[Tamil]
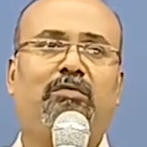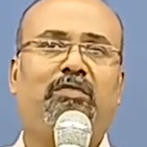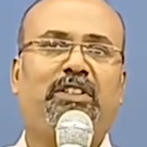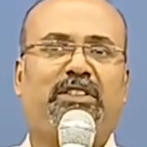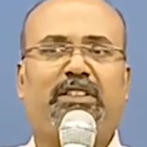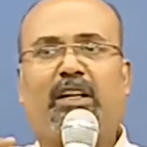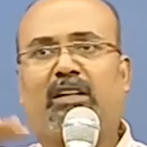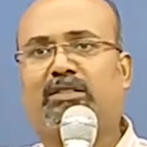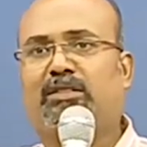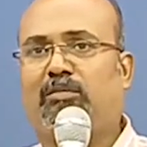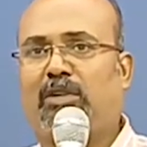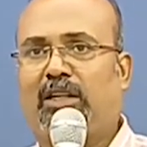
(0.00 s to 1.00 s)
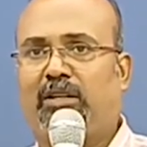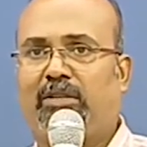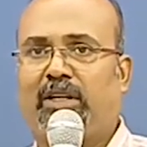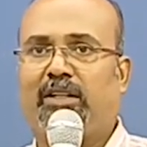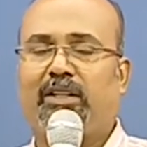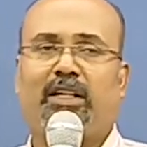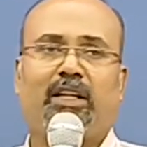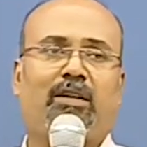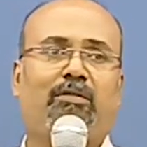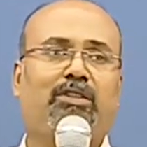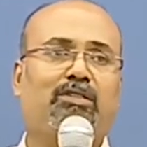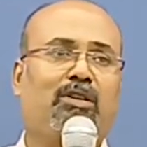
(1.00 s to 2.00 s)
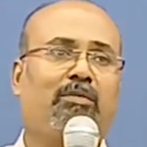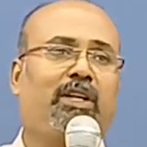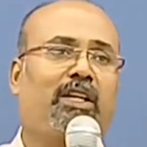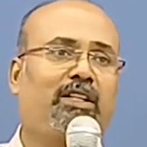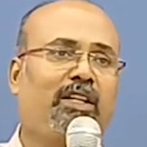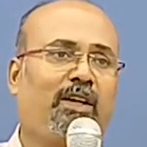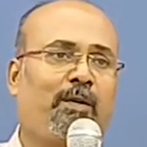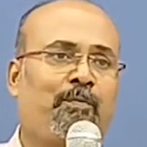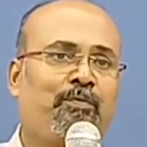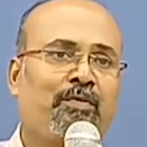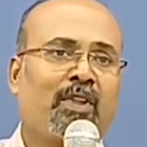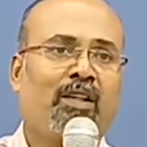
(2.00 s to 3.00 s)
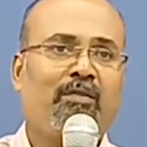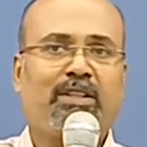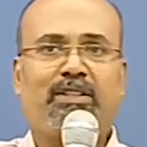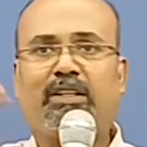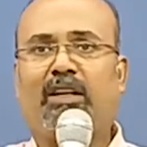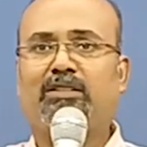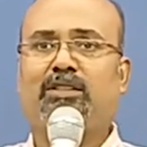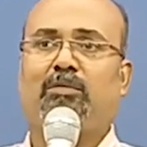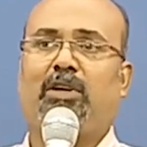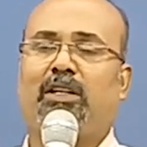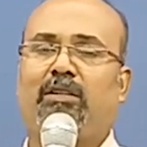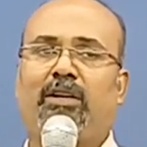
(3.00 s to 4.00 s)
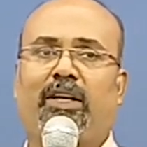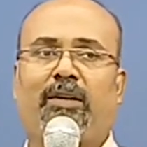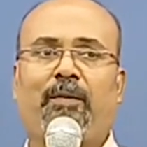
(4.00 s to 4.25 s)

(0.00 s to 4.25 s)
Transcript: வித்தியாசமானவர் எல்லாவற்றுக்கும் என்னது வித்தியாசமானவர்